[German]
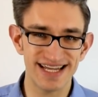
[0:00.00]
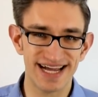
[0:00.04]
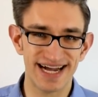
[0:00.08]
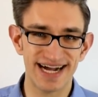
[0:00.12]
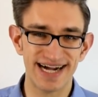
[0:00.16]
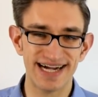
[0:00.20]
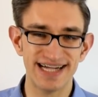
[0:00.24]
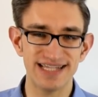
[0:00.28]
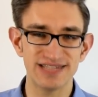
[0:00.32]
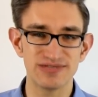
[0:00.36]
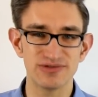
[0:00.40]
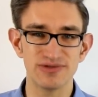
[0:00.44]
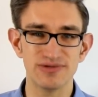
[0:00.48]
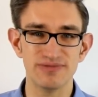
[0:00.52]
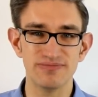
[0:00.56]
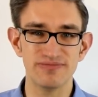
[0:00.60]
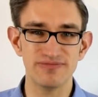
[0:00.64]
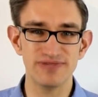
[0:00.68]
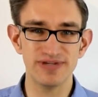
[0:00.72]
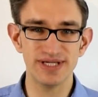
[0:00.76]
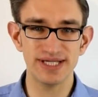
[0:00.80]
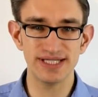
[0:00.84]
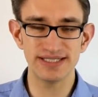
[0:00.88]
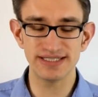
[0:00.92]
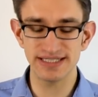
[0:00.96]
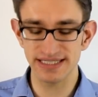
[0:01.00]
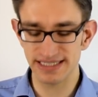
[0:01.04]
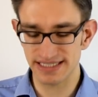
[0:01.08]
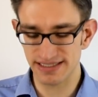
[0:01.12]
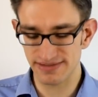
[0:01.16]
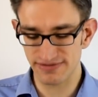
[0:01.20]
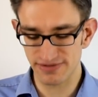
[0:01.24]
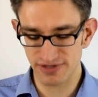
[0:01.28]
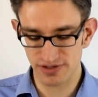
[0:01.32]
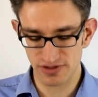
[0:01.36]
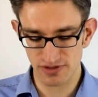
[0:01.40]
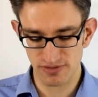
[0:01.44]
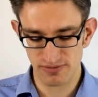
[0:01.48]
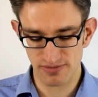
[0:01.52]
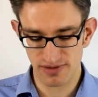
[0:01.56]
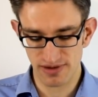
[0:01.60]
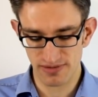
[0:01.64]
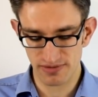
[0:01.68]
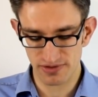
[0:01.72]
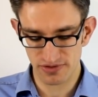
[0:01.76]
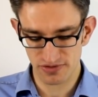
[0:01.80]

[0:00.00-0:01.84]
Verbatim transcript: Also im Wesentlichen wird nochmal